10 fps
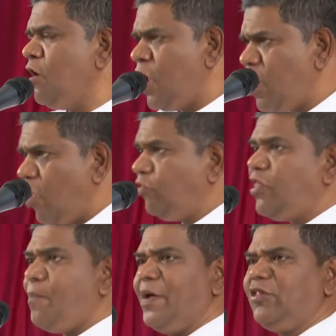నేను అంత
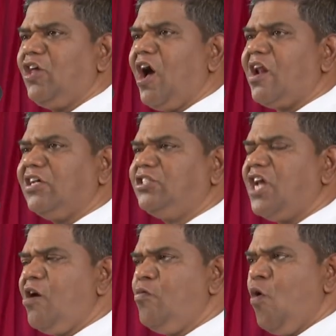పెద్దగా
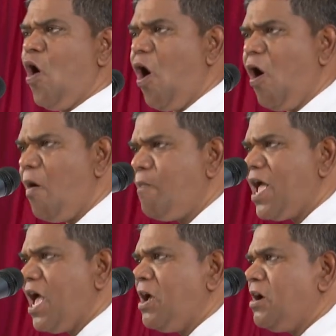అరచాను ఓ
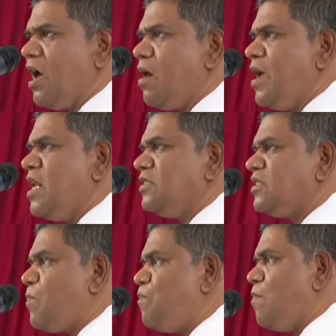భయంకరమైన
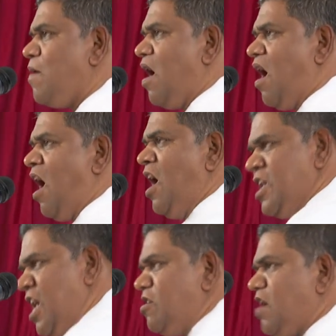సర్పమా
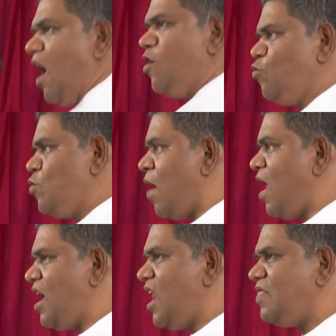ఇంకా నువ్వు
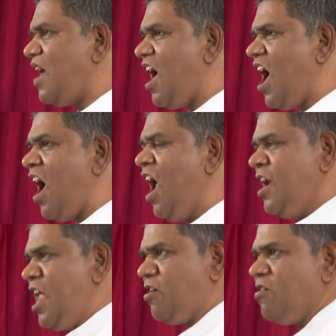మారలేదా
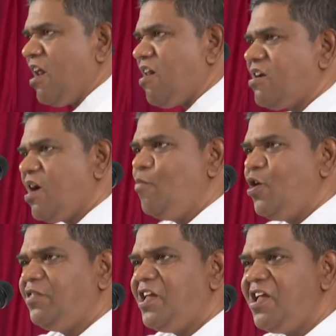నీకు నరకం
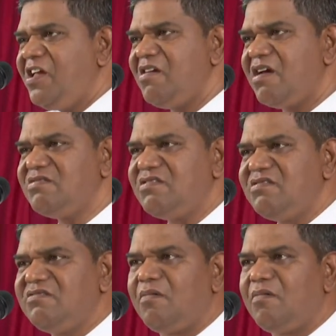ఉన్నది అది